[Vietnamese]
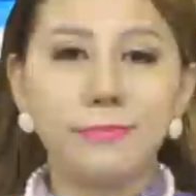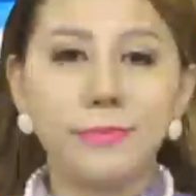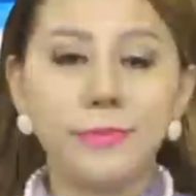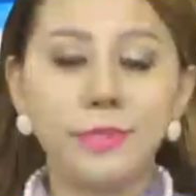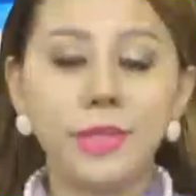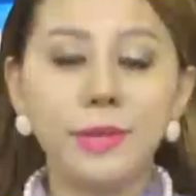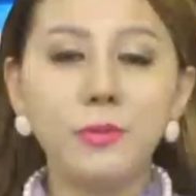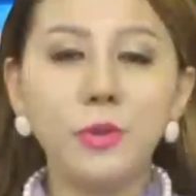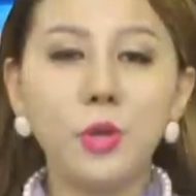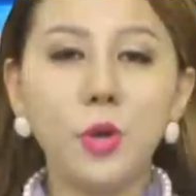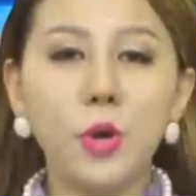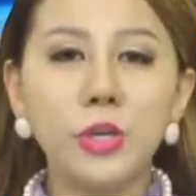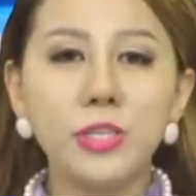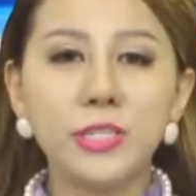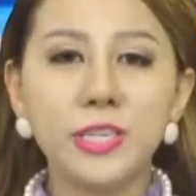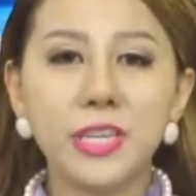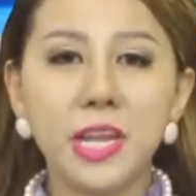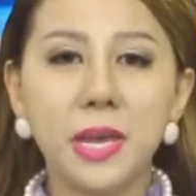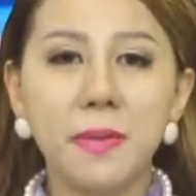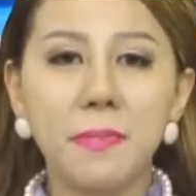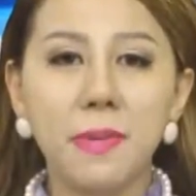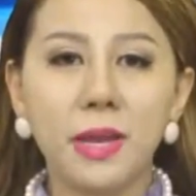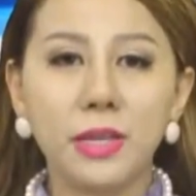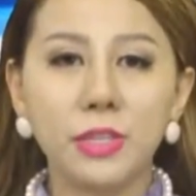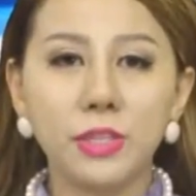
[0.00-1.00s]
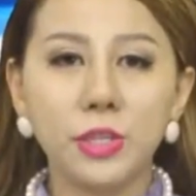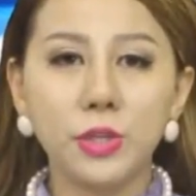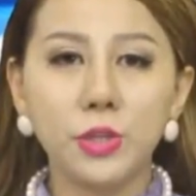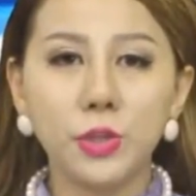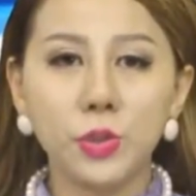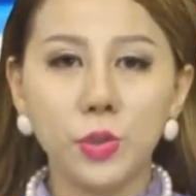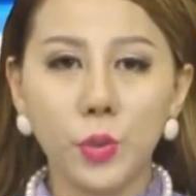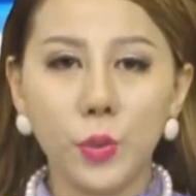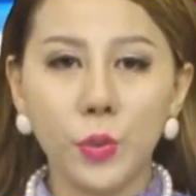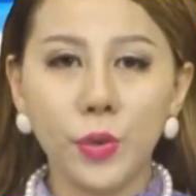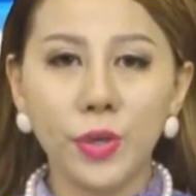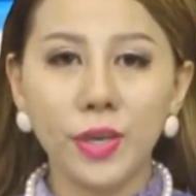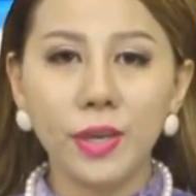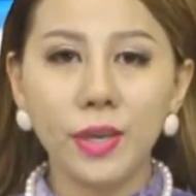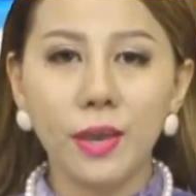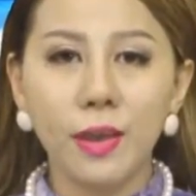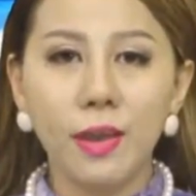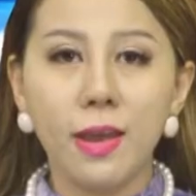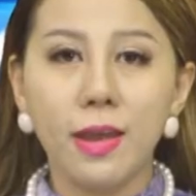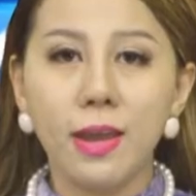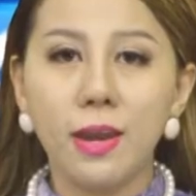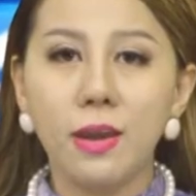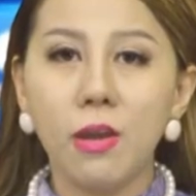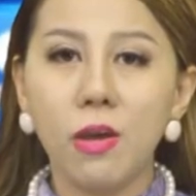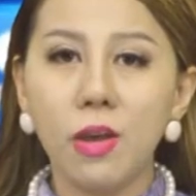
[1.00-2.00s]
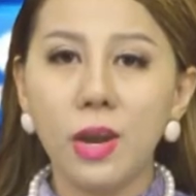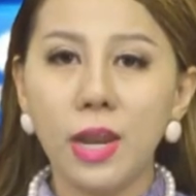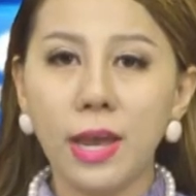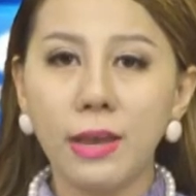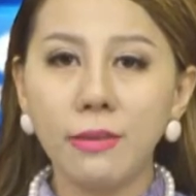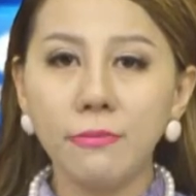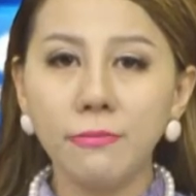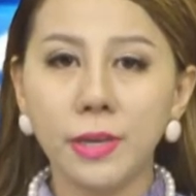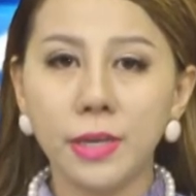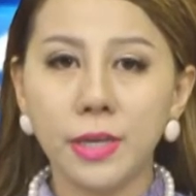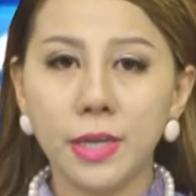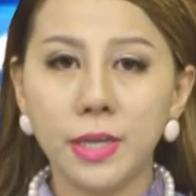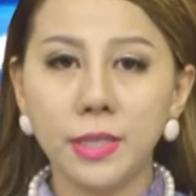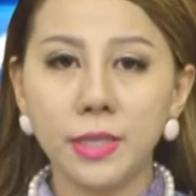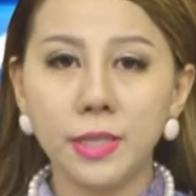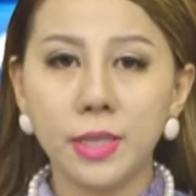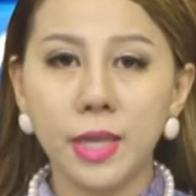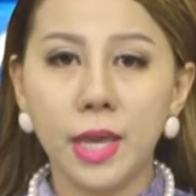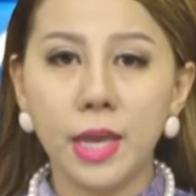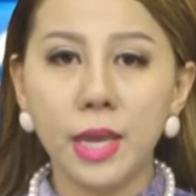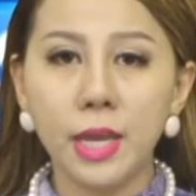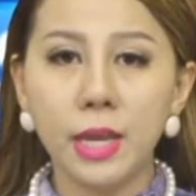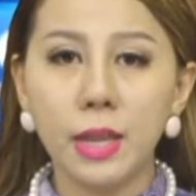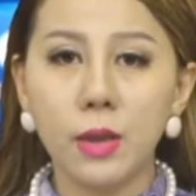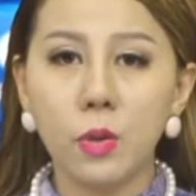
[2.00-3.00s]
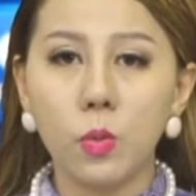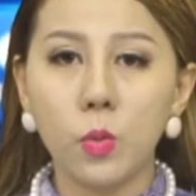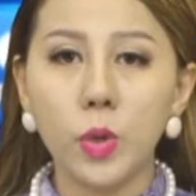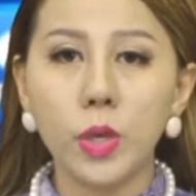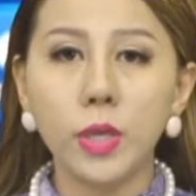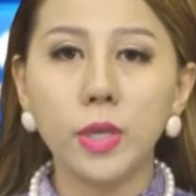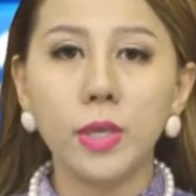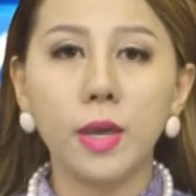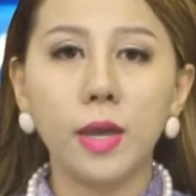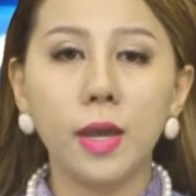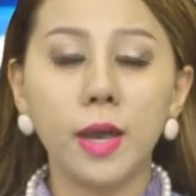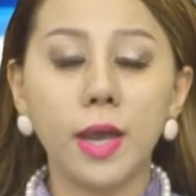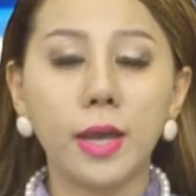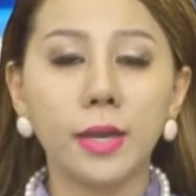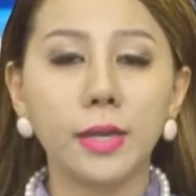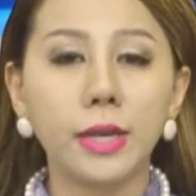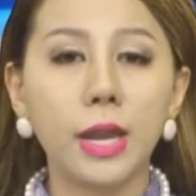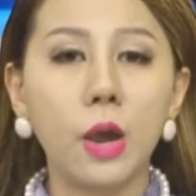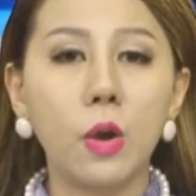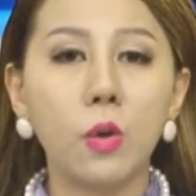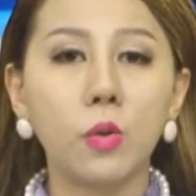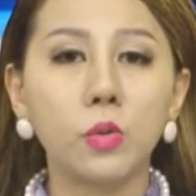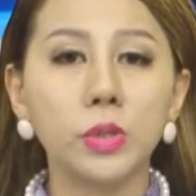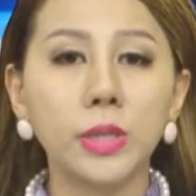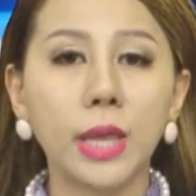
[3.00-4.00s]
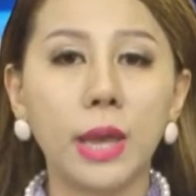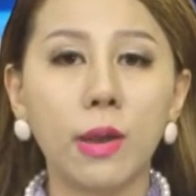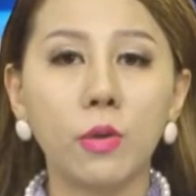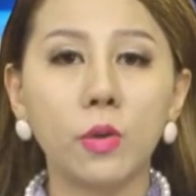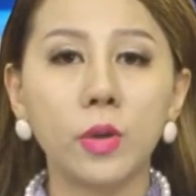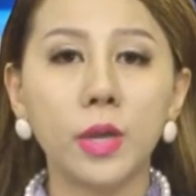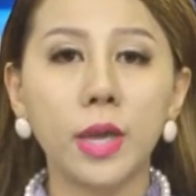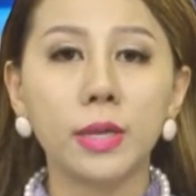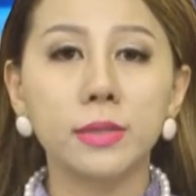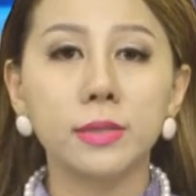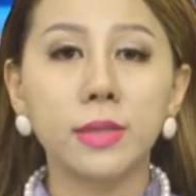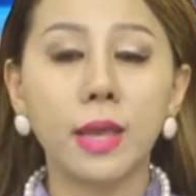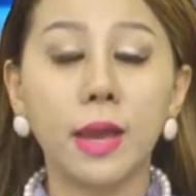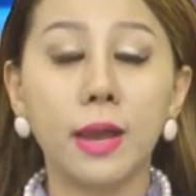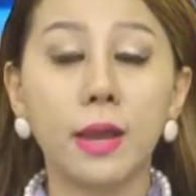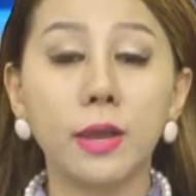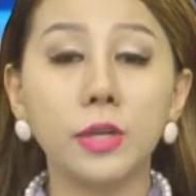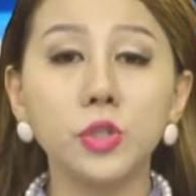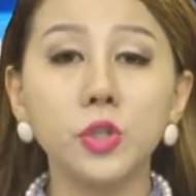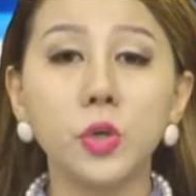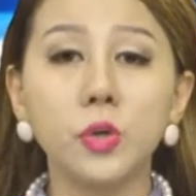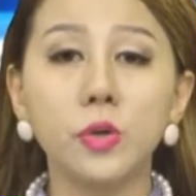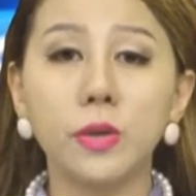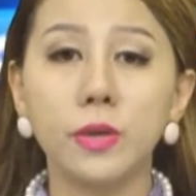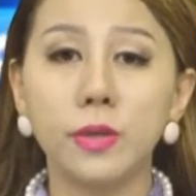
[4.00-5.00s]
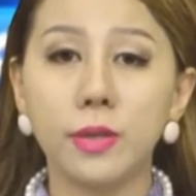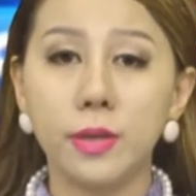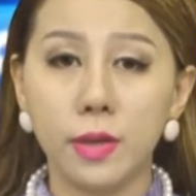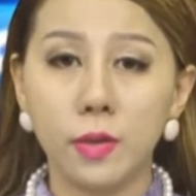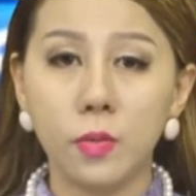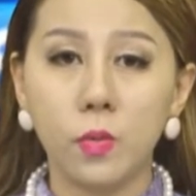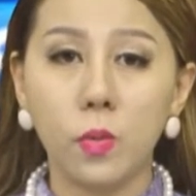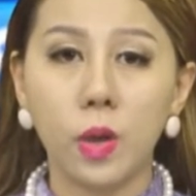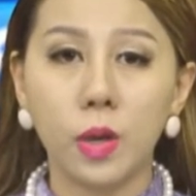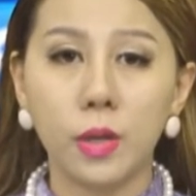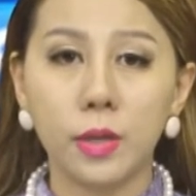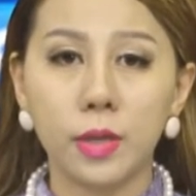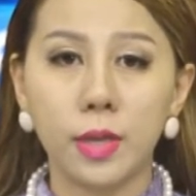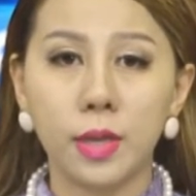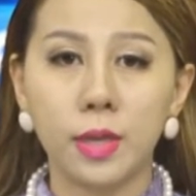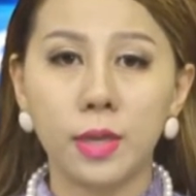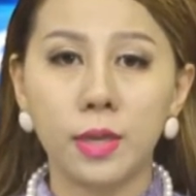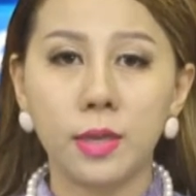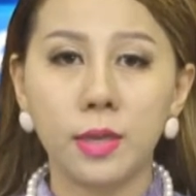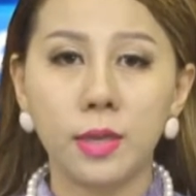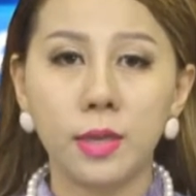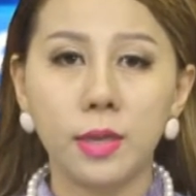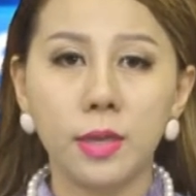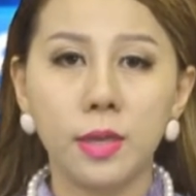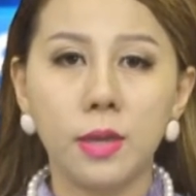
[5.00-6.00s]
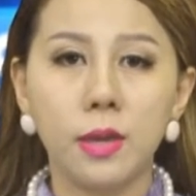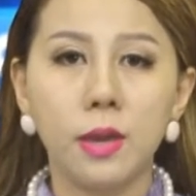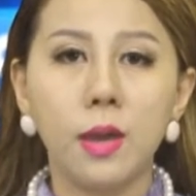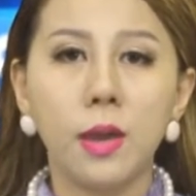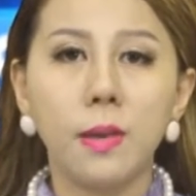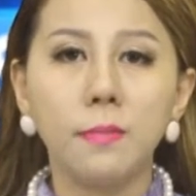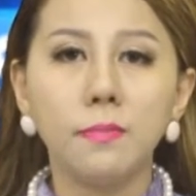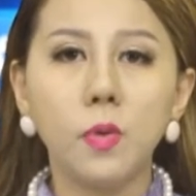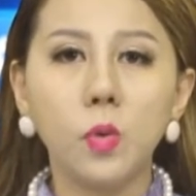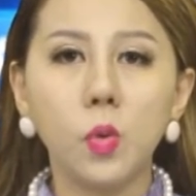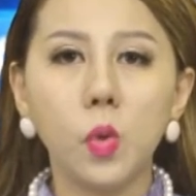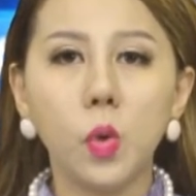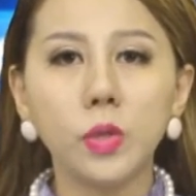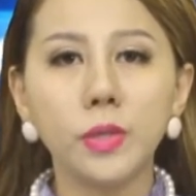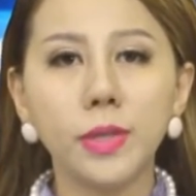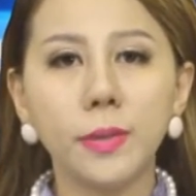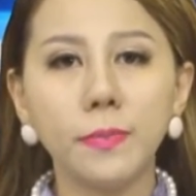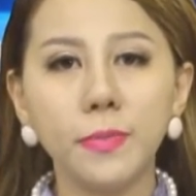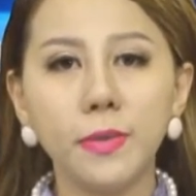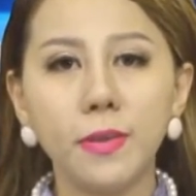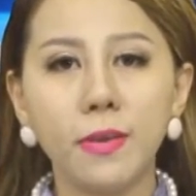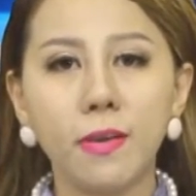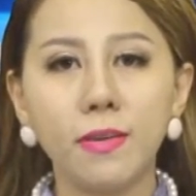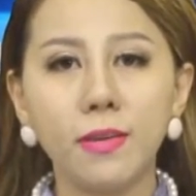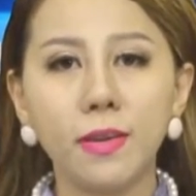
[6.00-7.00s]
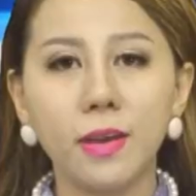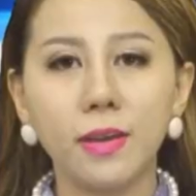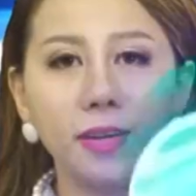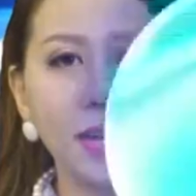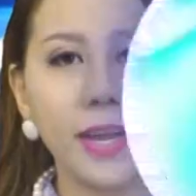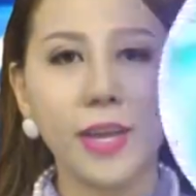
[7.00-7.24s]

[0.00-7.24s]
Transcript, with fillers: Tiếp nối sẽ là bản tin cuối. Lo lắng về kinh tế là nguyên nhân hàng đầu tạo căng thẳng cho người dân Hoa Kỳ. Một cuộc thăm dò gần